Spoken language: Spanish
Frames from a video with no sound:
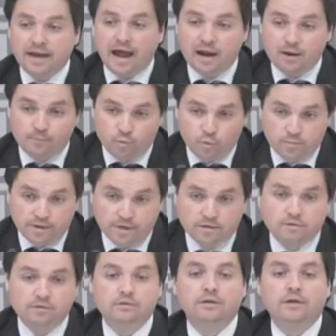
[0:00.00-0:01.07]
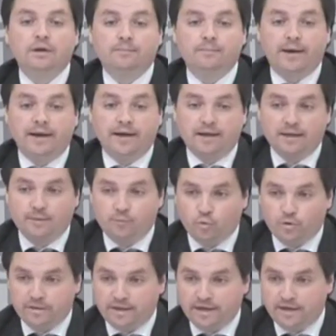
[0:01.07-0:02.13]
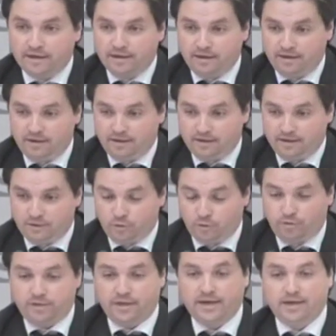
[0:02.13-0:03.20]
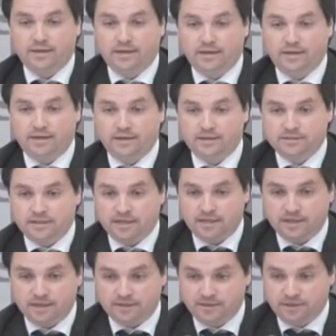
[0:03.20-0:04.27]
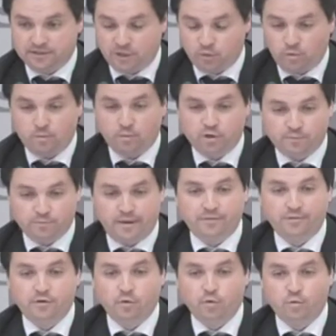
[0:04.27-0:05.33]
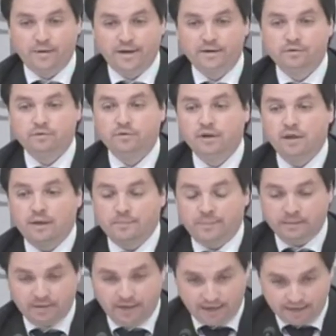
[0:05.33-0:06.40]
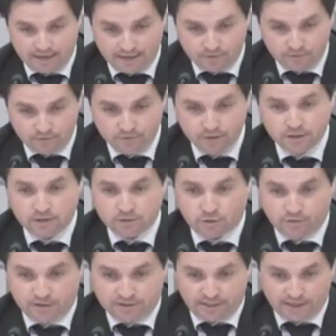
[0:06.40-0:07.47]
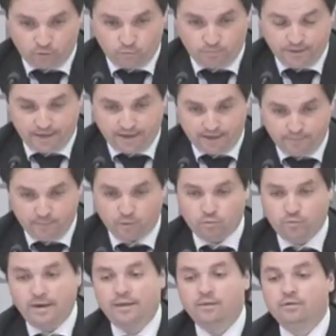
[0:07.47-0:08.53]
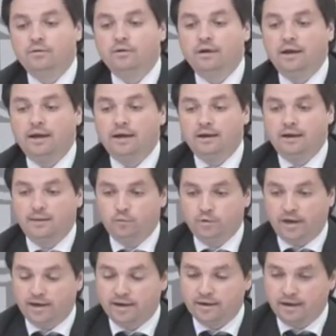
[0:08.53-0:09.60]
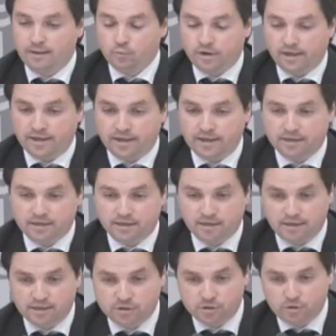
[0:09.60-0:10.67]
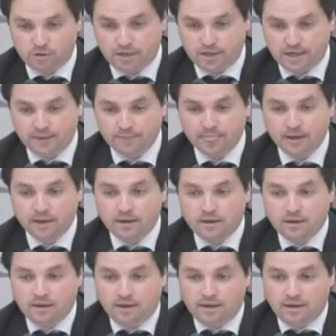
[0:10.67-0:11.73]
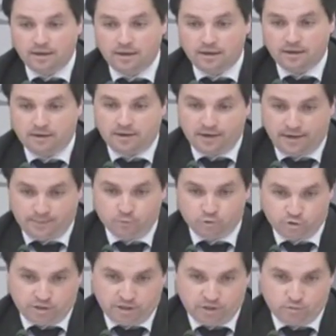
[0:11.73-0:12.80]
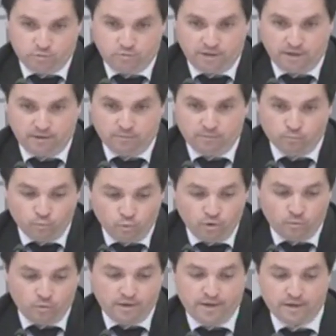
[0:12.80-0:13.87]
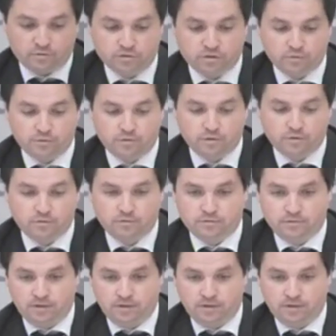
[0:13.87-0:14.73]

al público para que pueda eh, gozar de, ese nuevo espacio urbano privilegiado, donde se recupera, por un lado, la, muralla, histórica. Eh, creemos que es una muy buena consecución